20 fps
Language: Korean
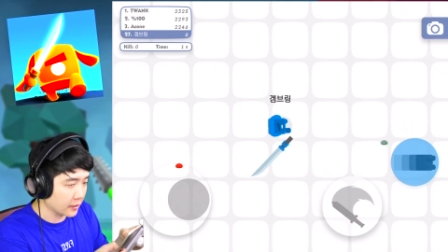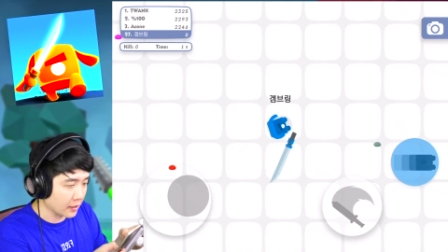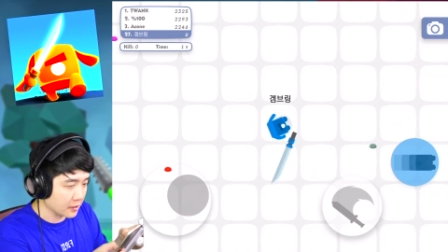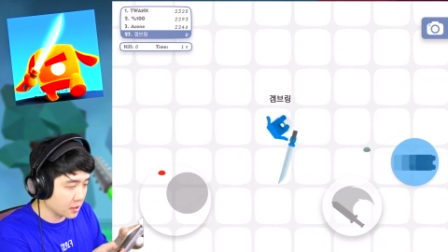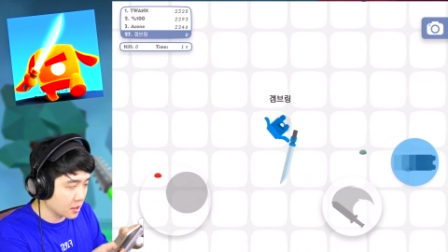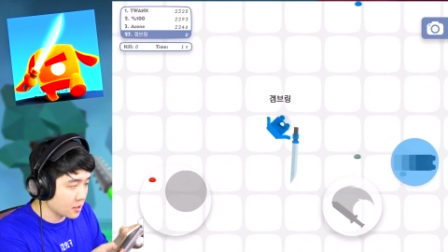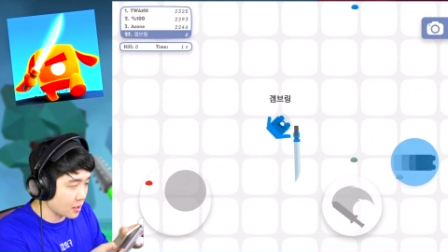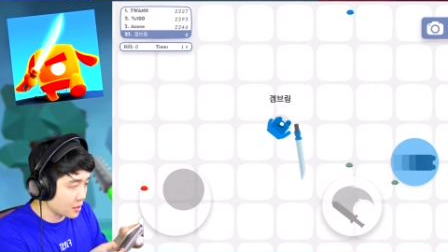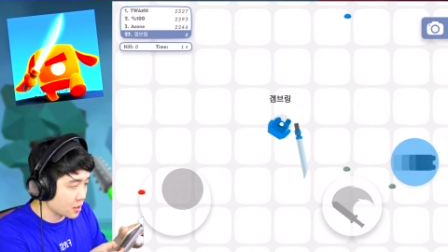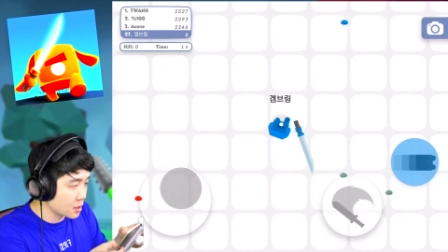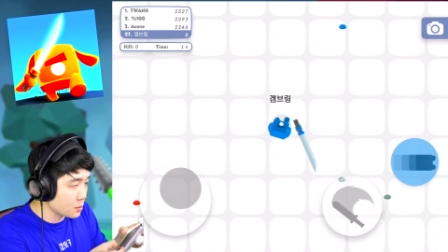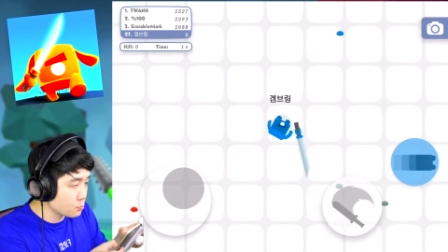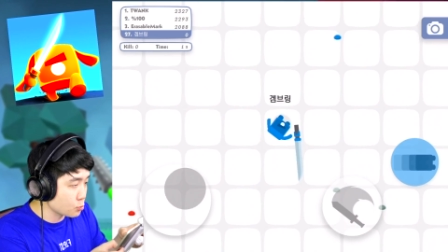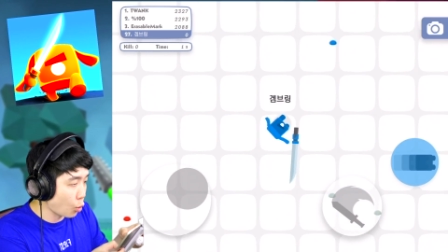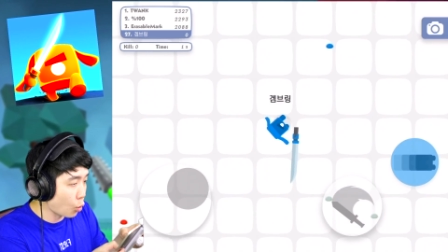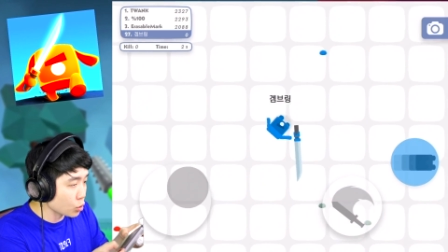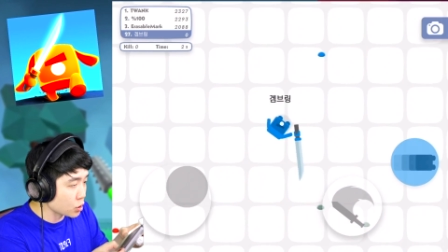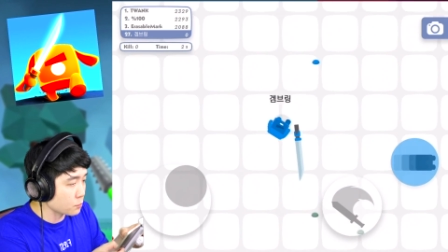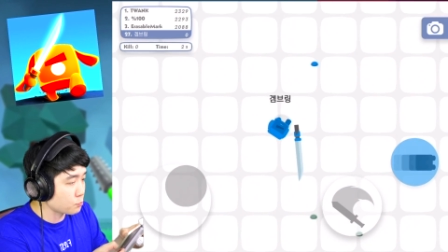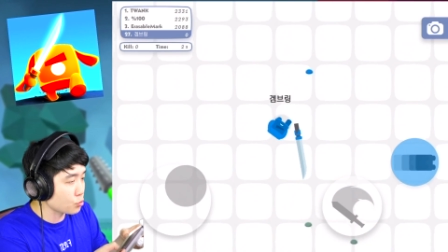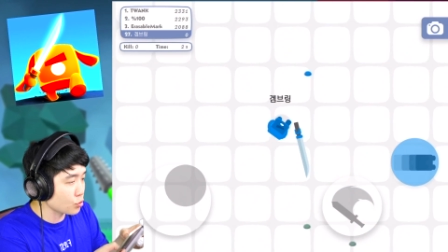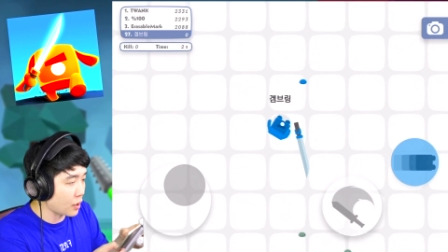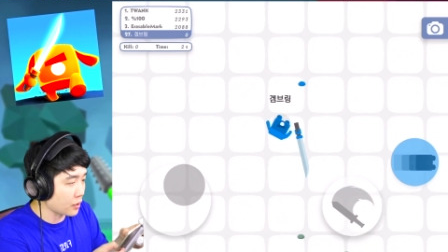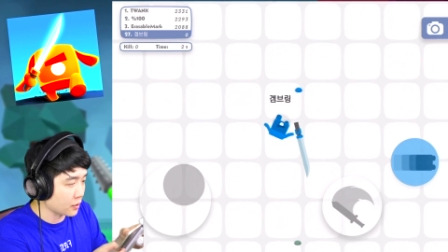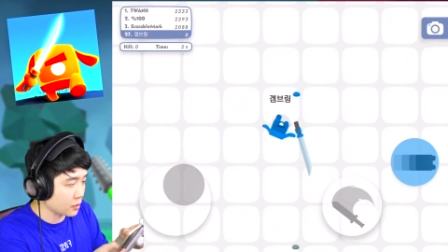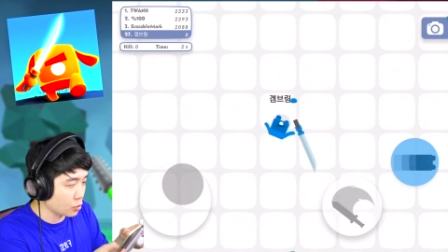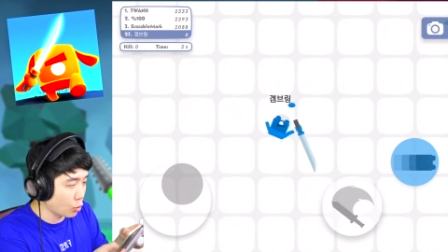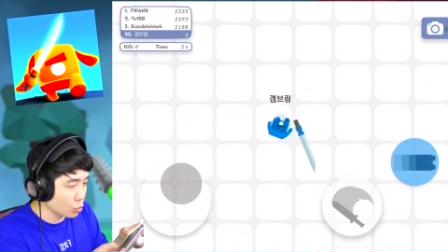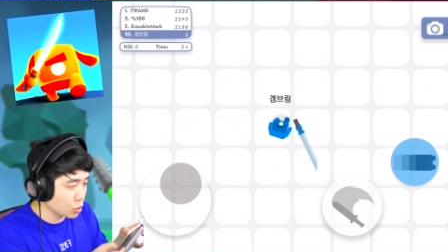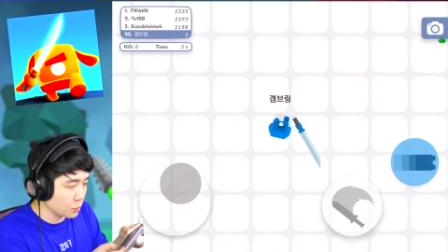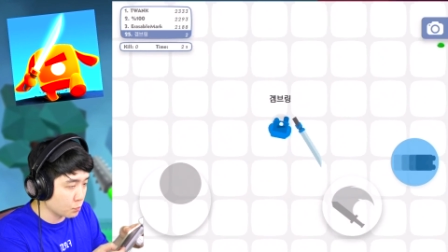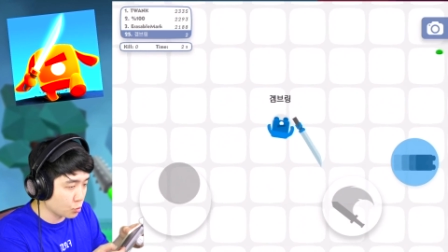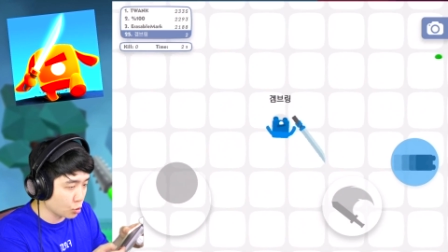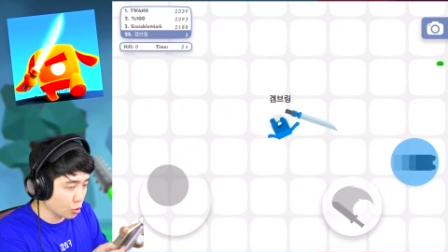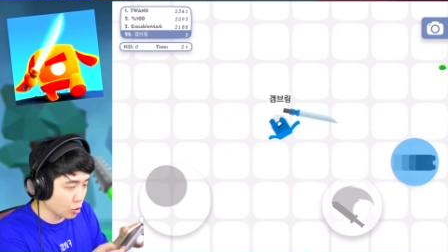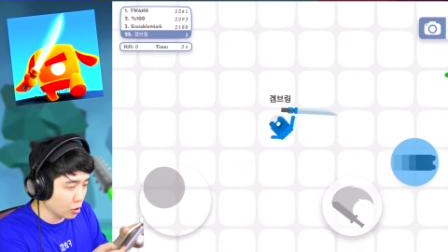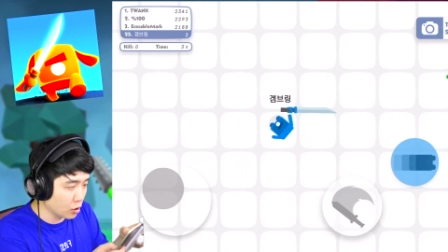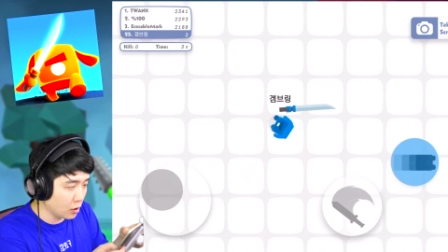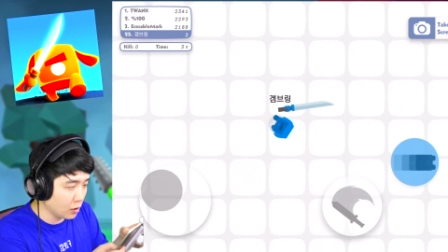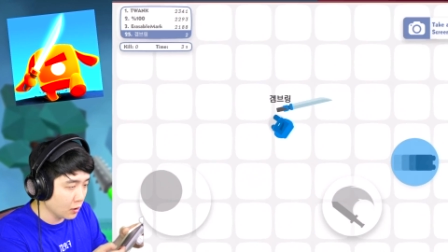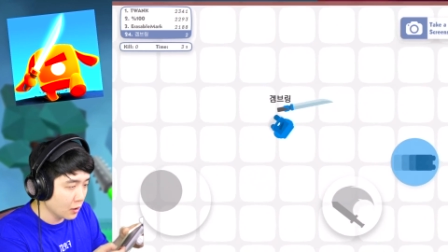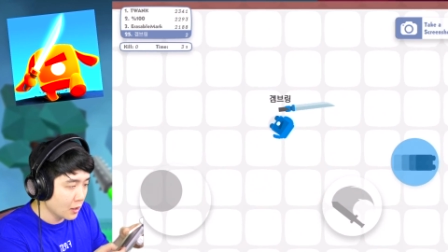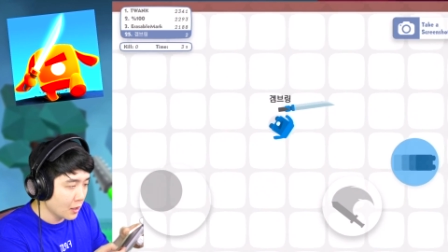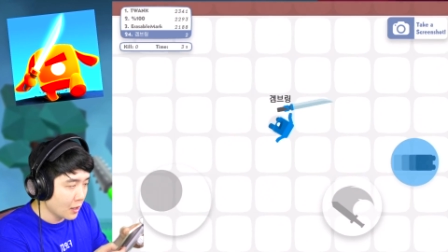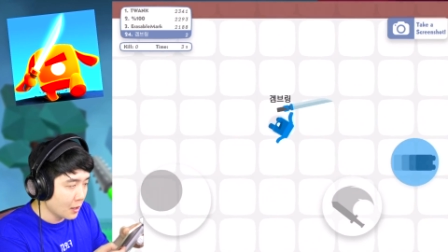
나 진짜 초집중할게. 초집중.